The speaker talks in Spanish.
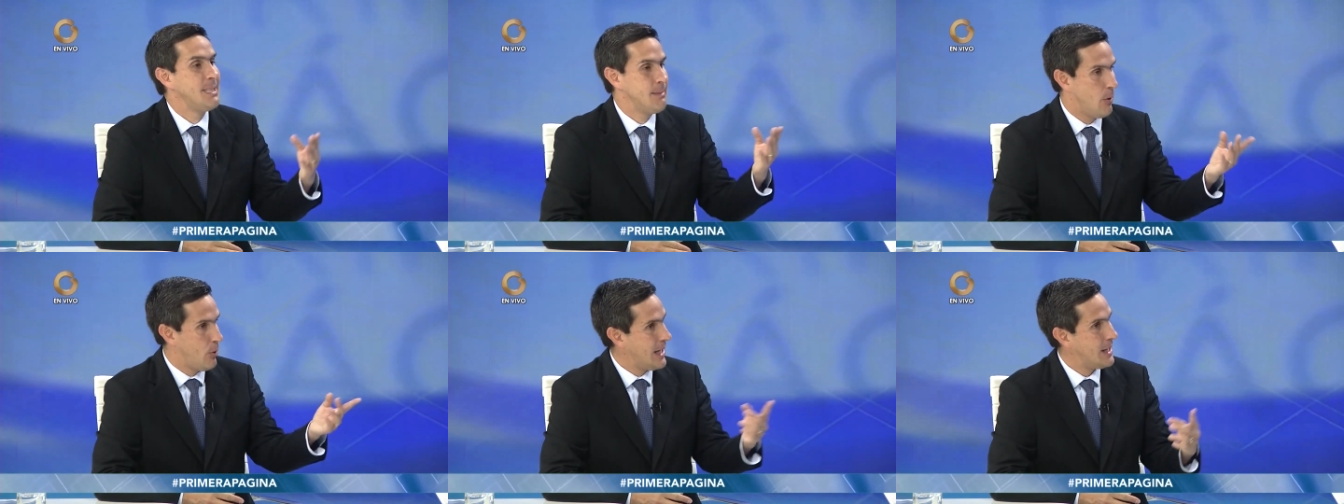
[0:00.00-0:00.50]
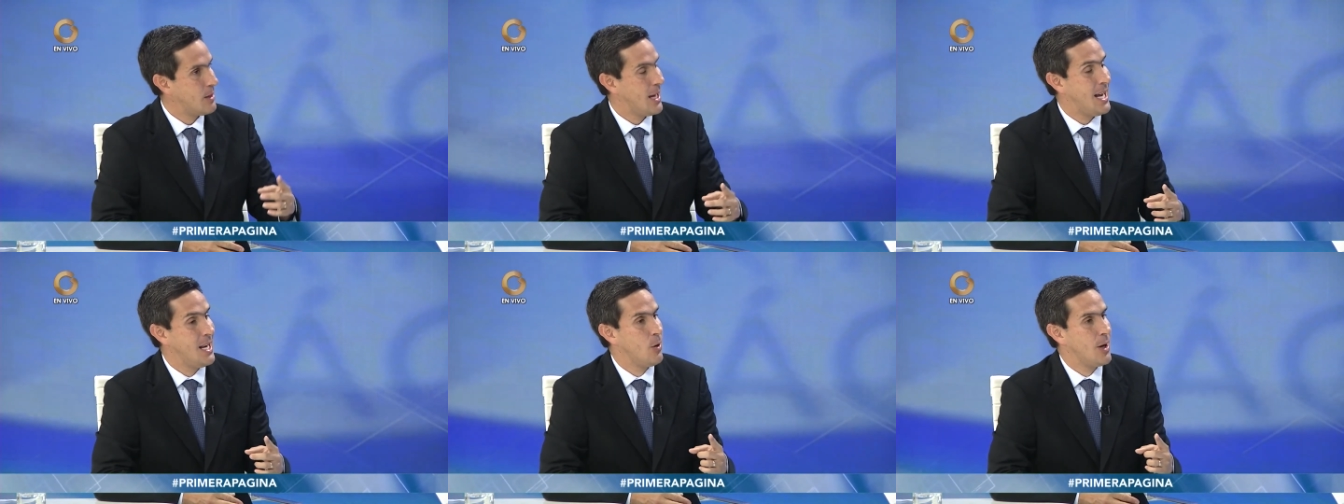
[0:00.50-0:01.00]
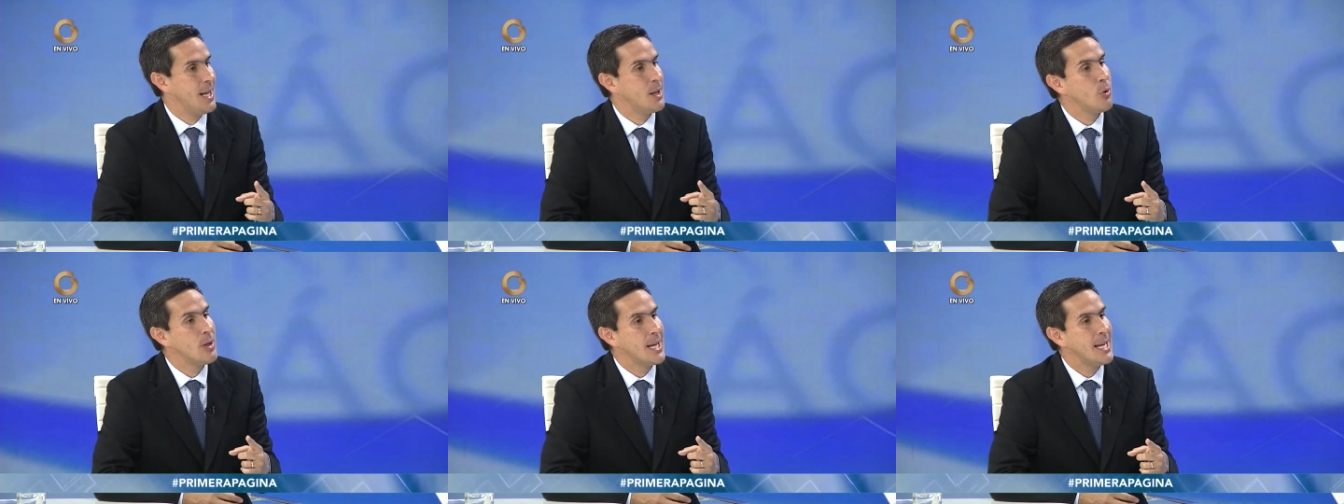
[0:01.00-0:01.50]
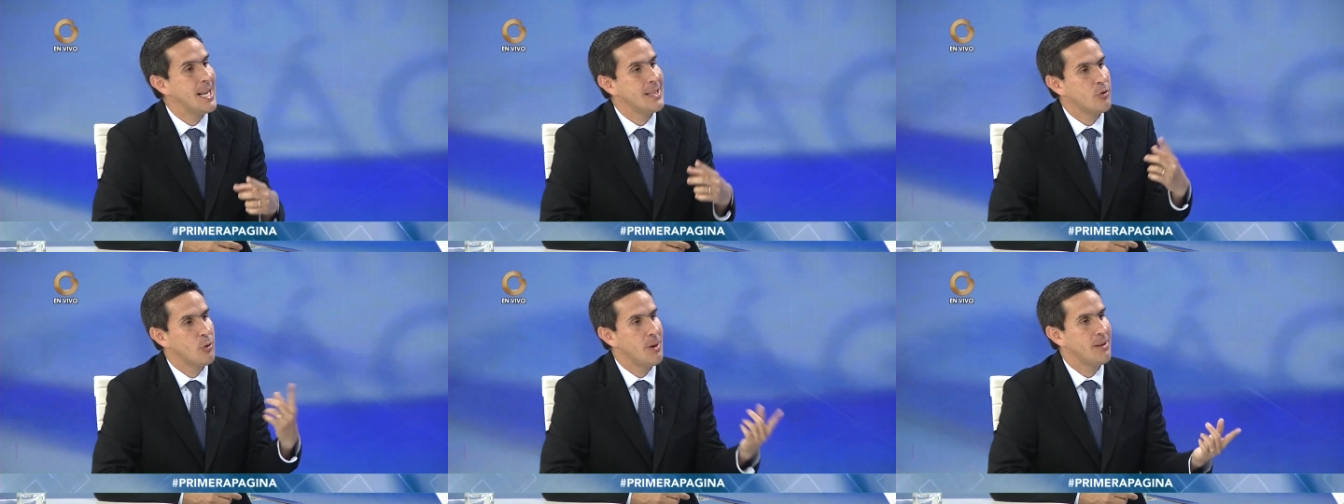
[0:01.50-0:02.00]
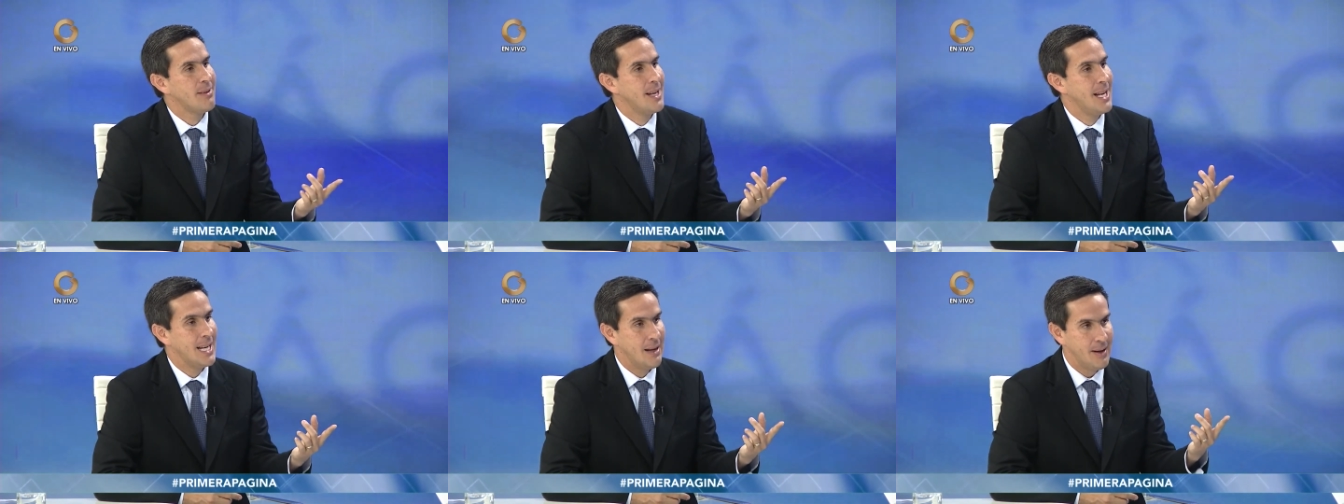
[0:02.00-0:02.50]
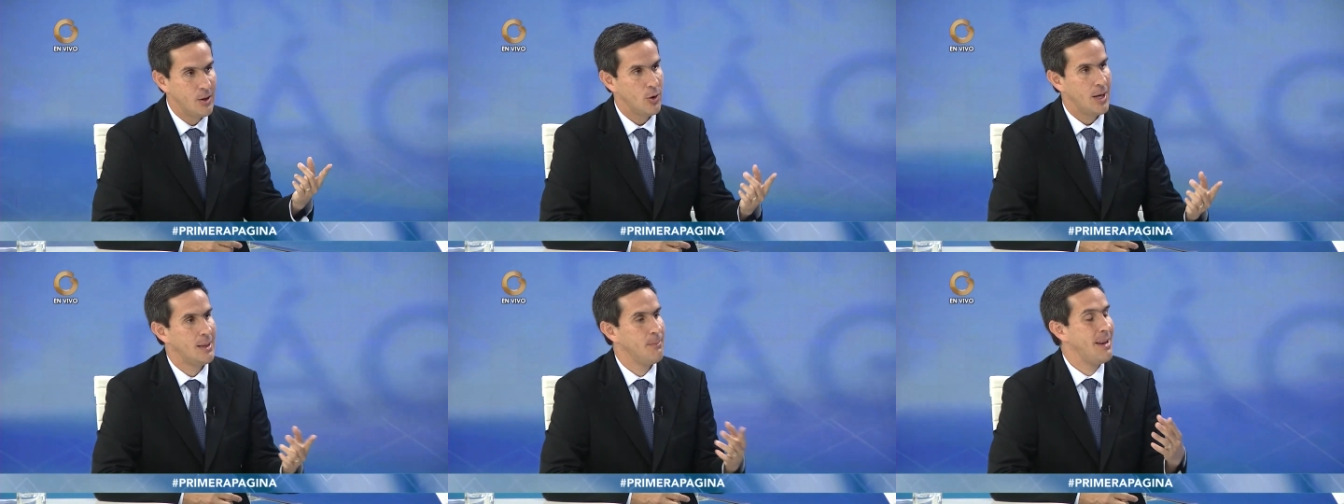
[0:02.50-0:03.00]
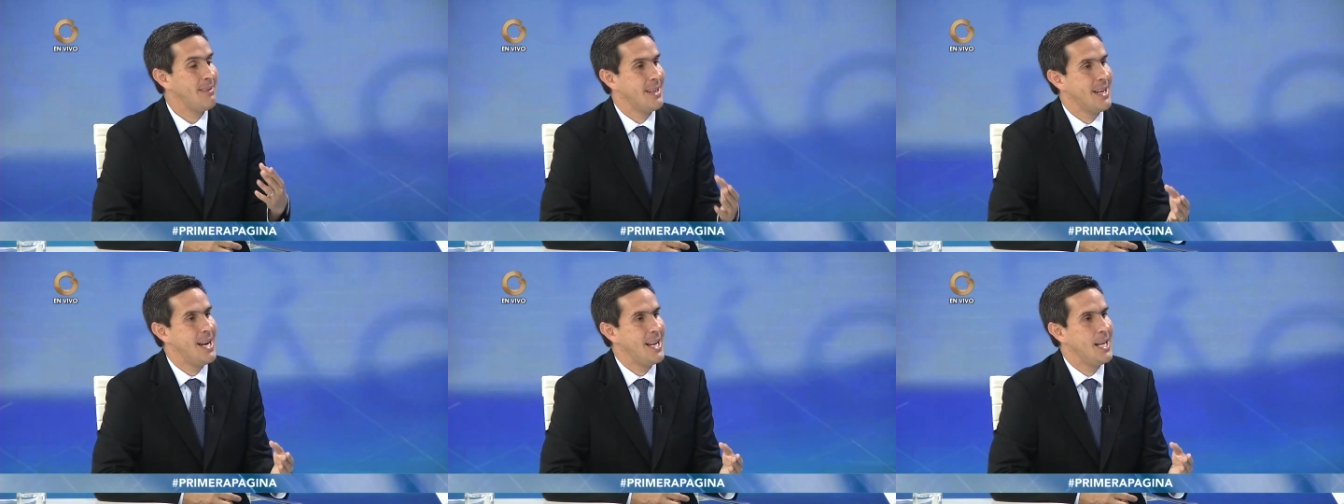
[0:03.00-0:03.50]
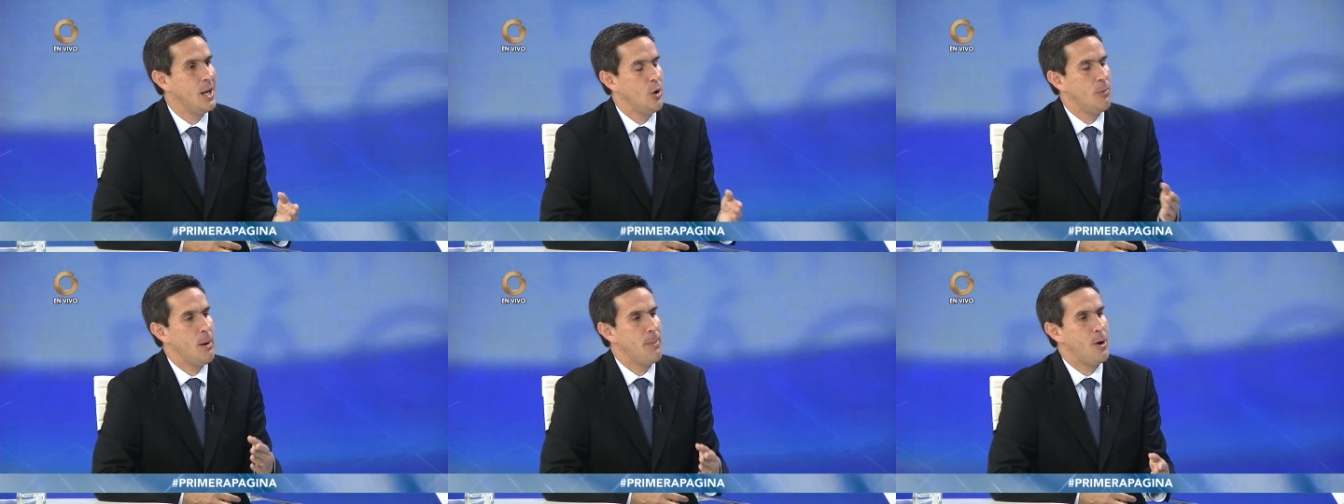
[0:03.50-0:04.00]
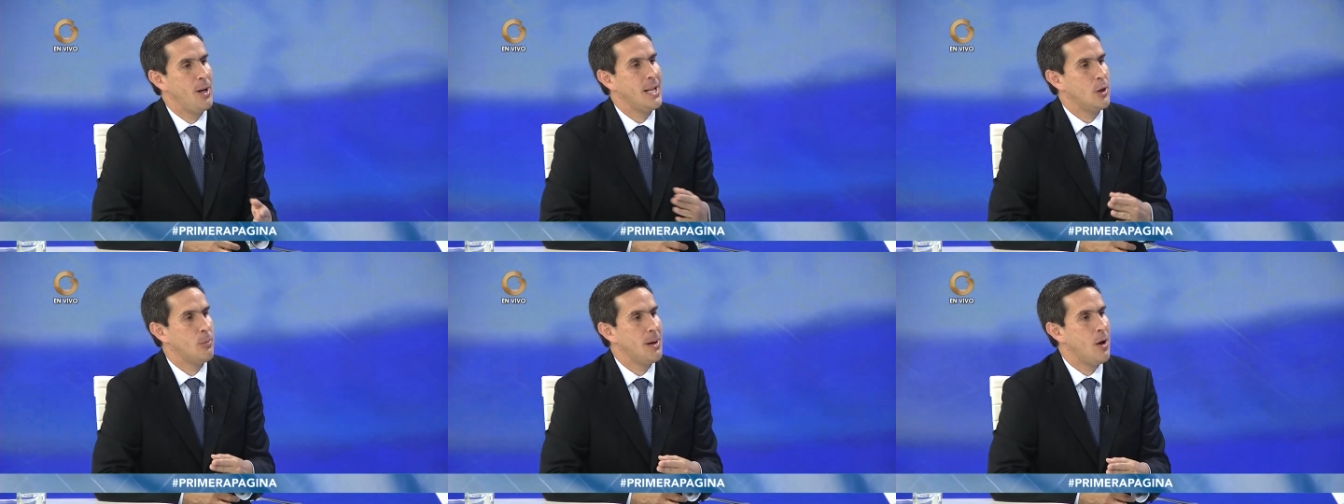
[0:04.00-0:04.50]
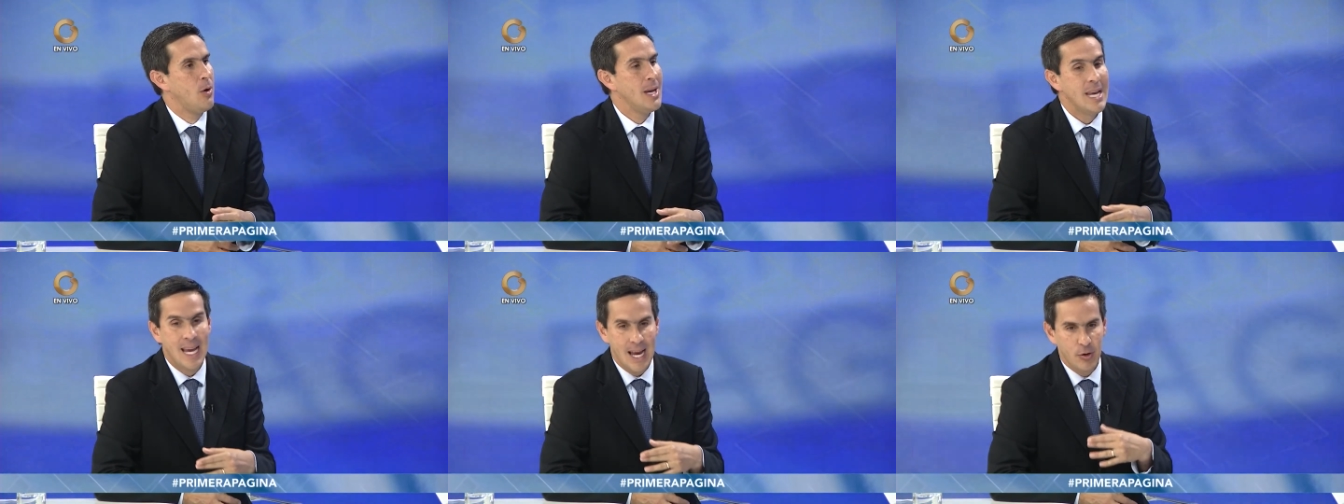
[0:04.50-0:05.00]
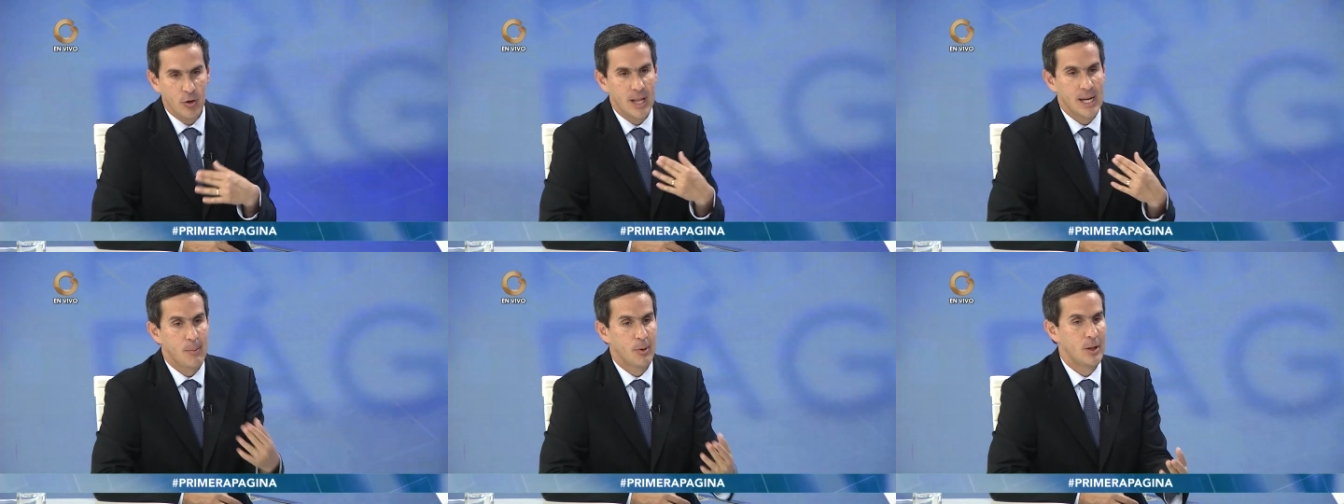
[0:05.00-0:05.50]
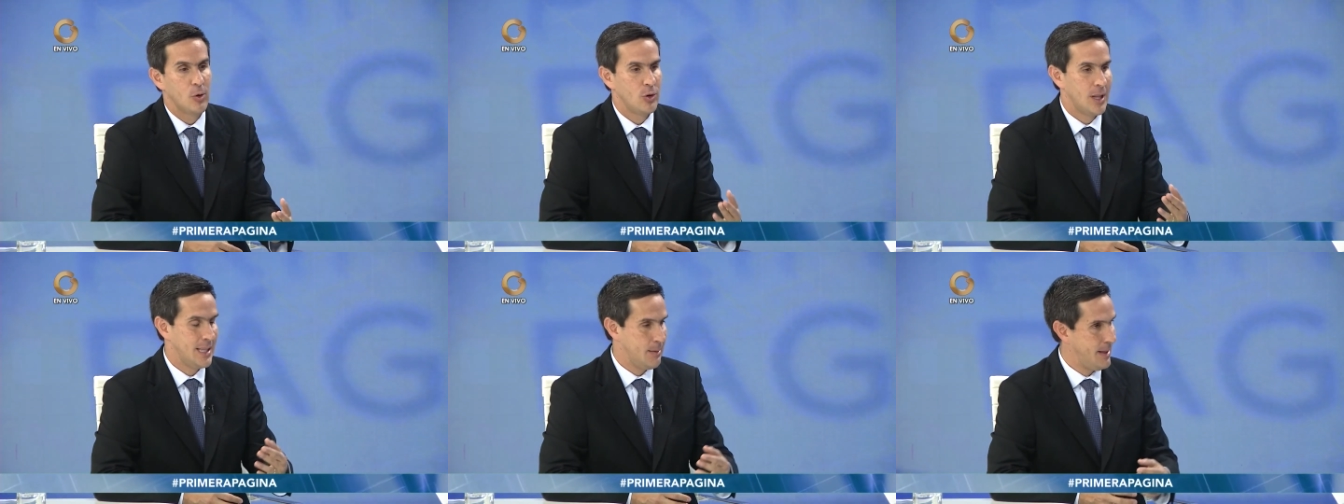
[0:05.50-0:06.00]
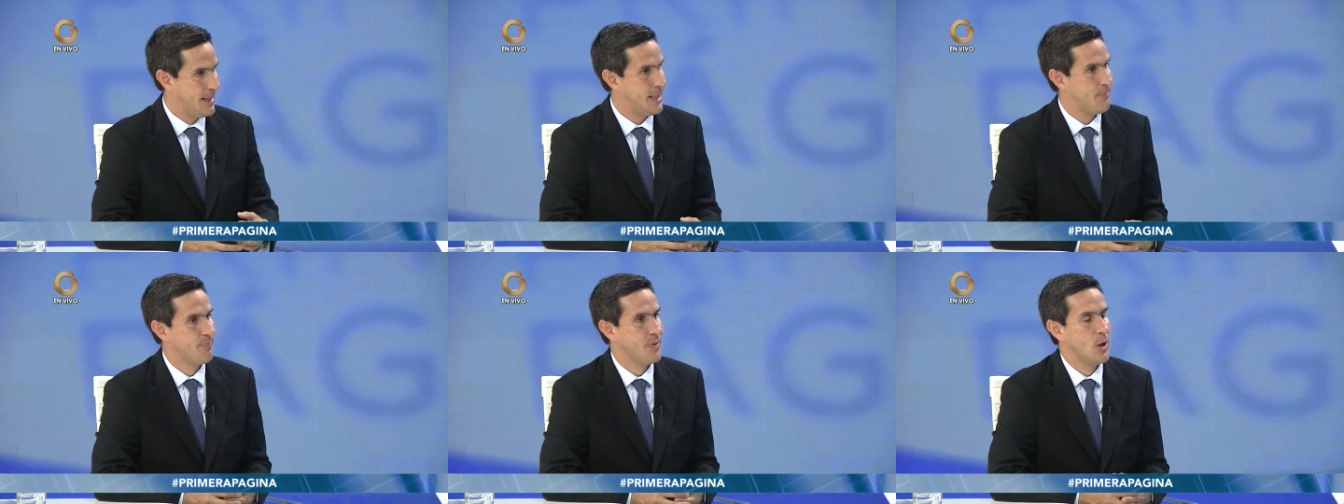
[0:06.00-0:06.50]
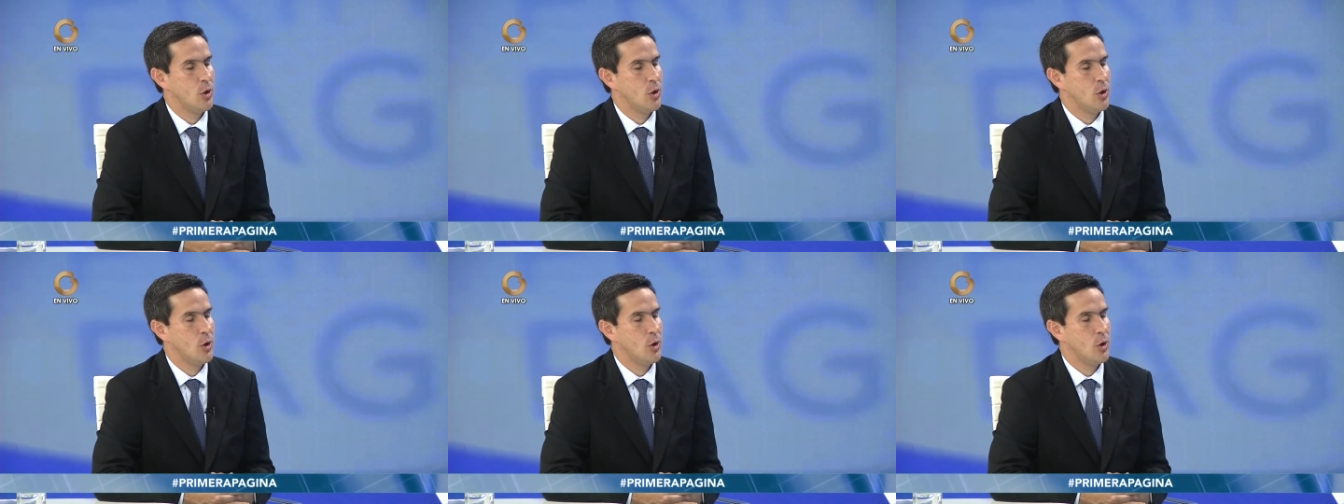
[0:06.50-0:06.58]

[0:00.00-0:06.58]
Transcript: si me voy a lo que es el 3, la estación El Clavito, que es Manzanares, lo más de Prado, el Alto Prado. Eso se está reportando constantemente.